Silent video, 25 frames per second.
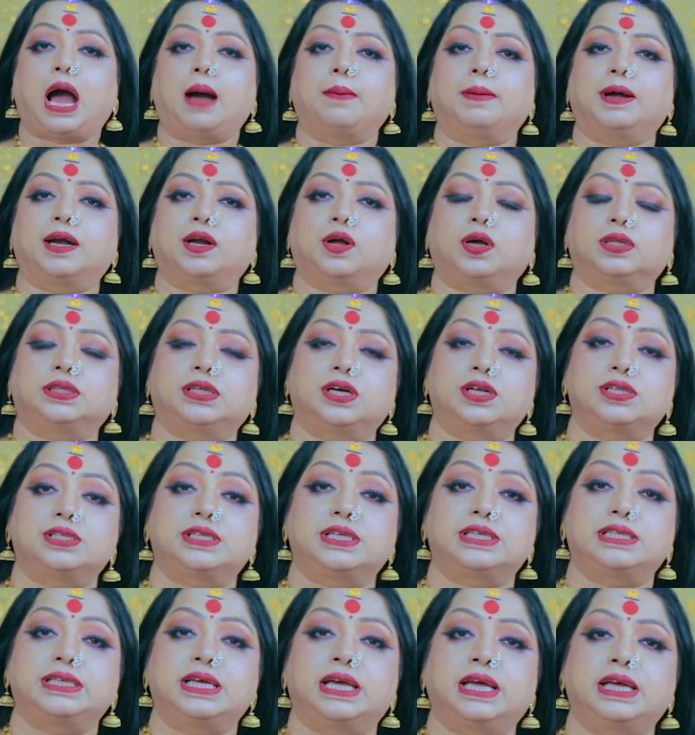আমার কথা
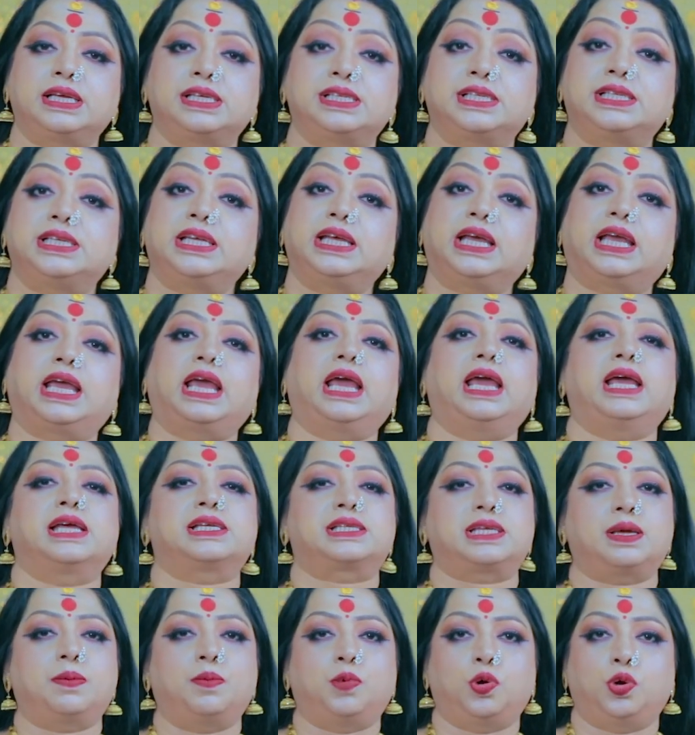হচ্ছে যে শিখে
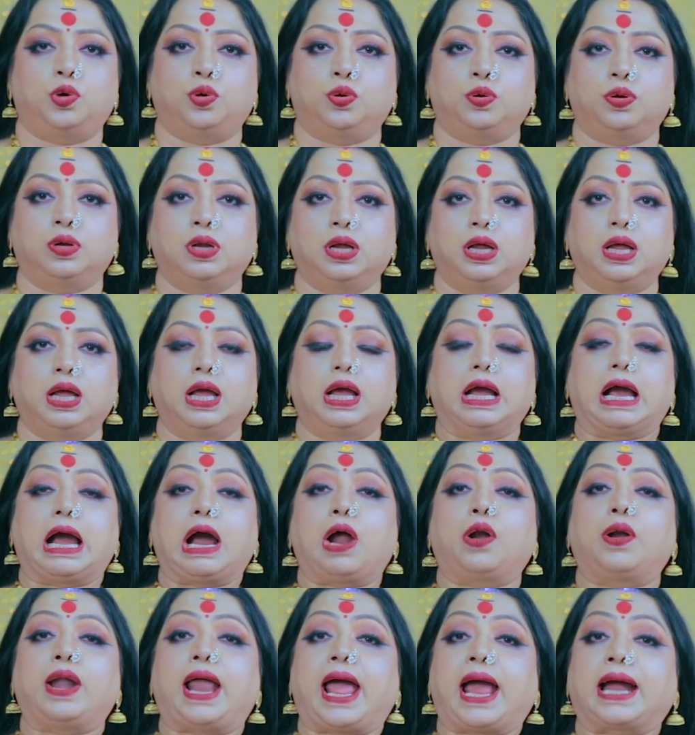এসে বলুন
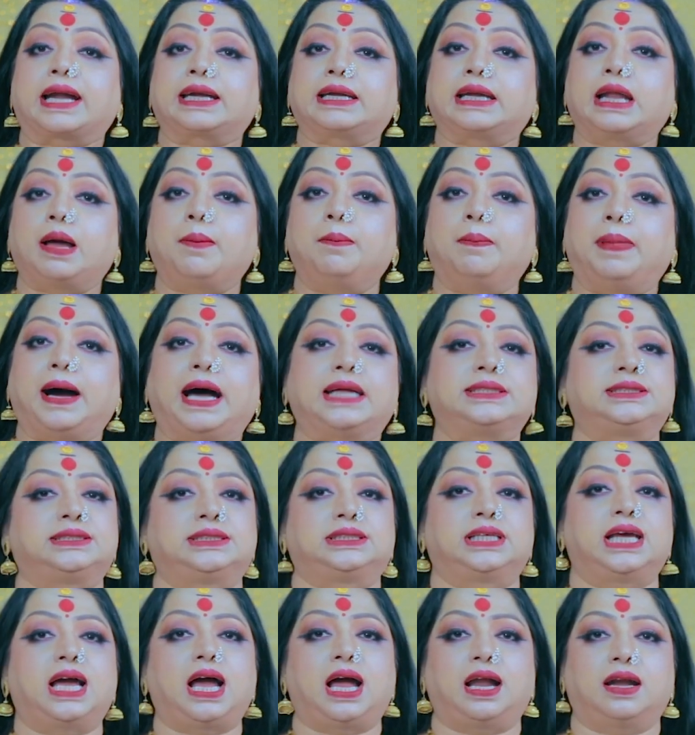কারণ একটা
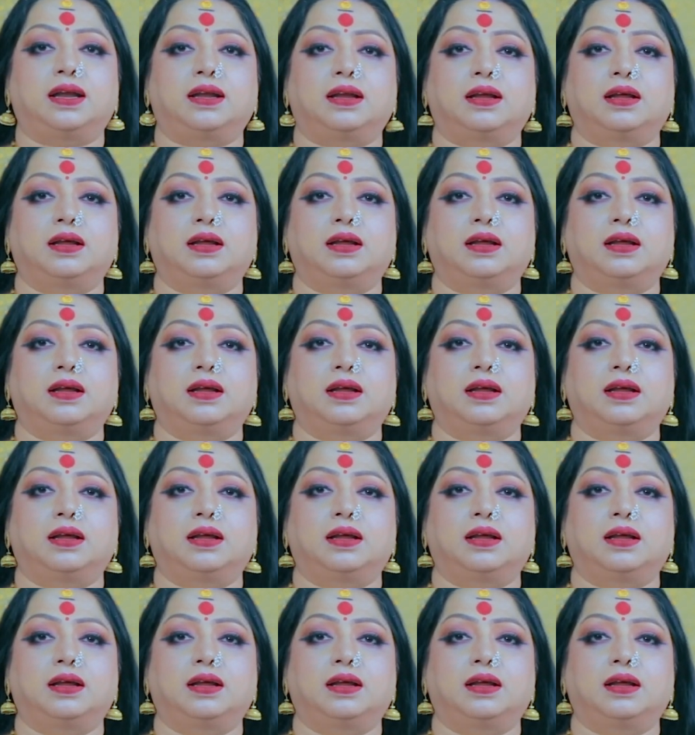বাচ্চার